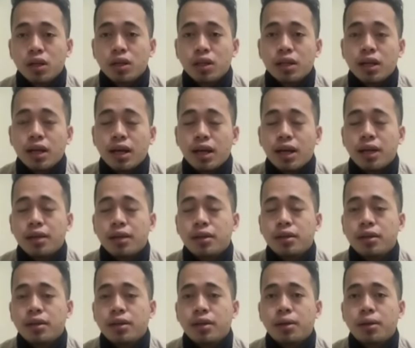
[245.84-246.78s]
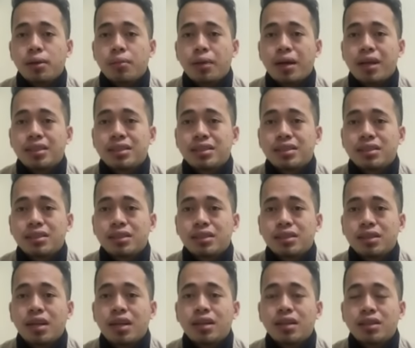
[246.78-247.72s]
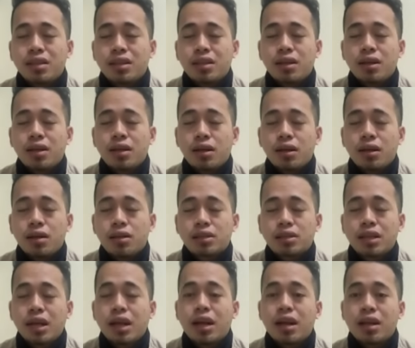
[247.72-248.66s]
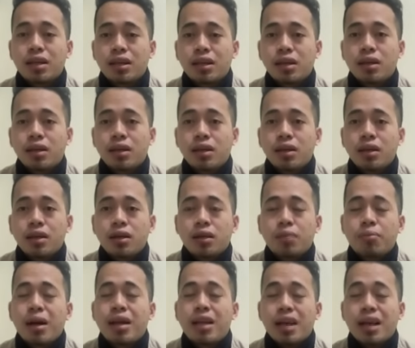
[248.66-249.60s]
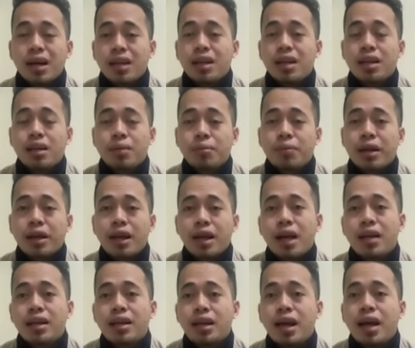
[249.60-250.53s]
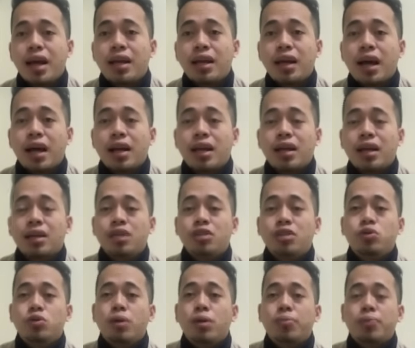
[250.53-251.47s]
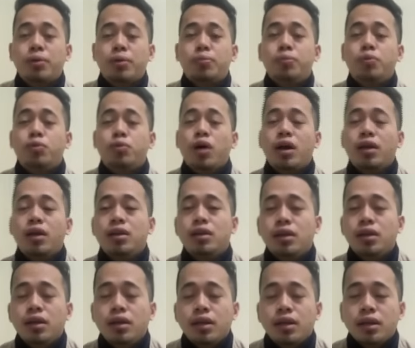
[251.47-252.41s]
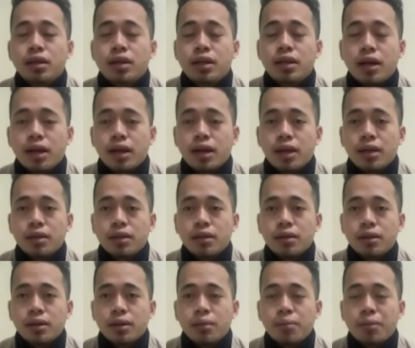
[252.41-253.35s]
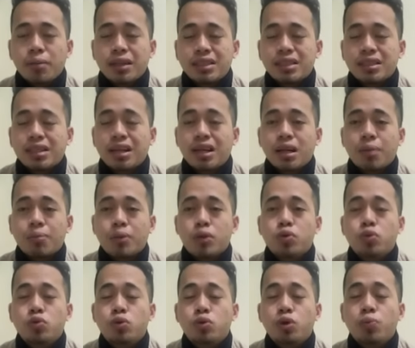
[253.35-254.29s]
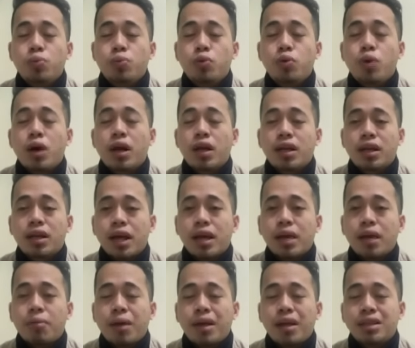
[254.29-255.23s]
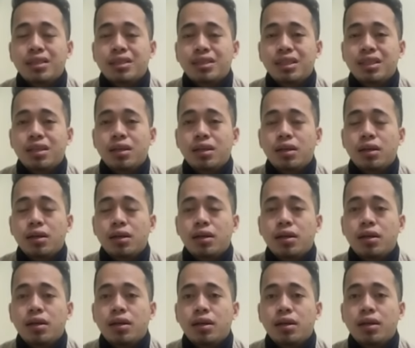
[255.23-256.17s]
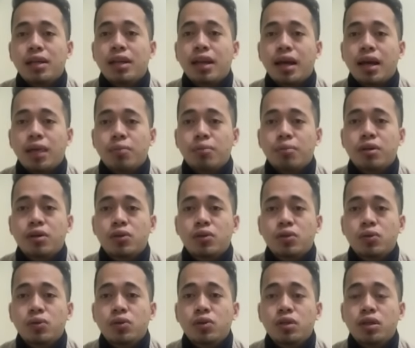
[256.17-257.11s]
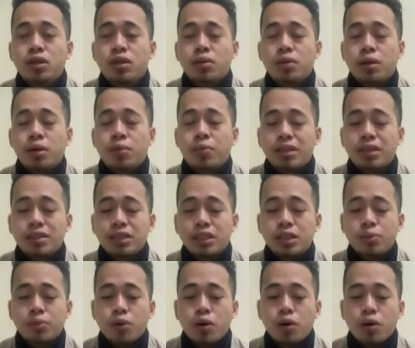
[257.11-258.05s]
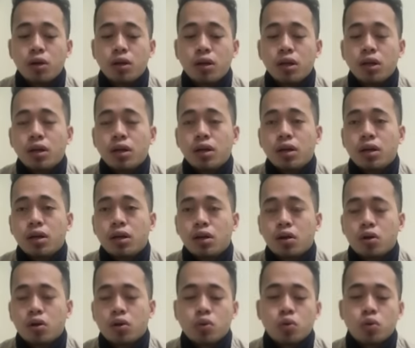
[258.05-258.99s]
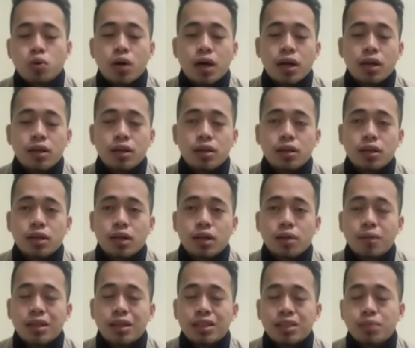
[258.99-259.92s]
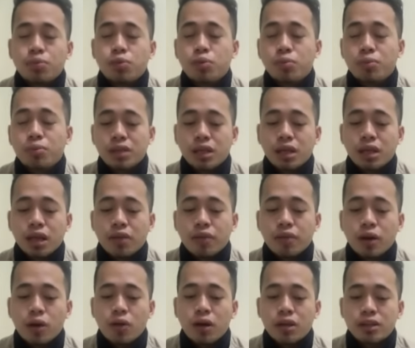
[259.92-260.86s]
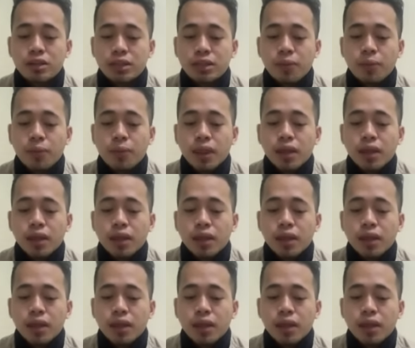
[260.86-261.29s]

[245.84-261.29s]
dan uh, Mas dan uh, sekali lagi kebanyakan dari mereka adalah anak-anak dan juga perempuan dan uh, masih terdapat 7.000 warga yang masih uh, hilang begitu yang masih di bawah uh, runtuhan yang masih belum bisa dievakuasi.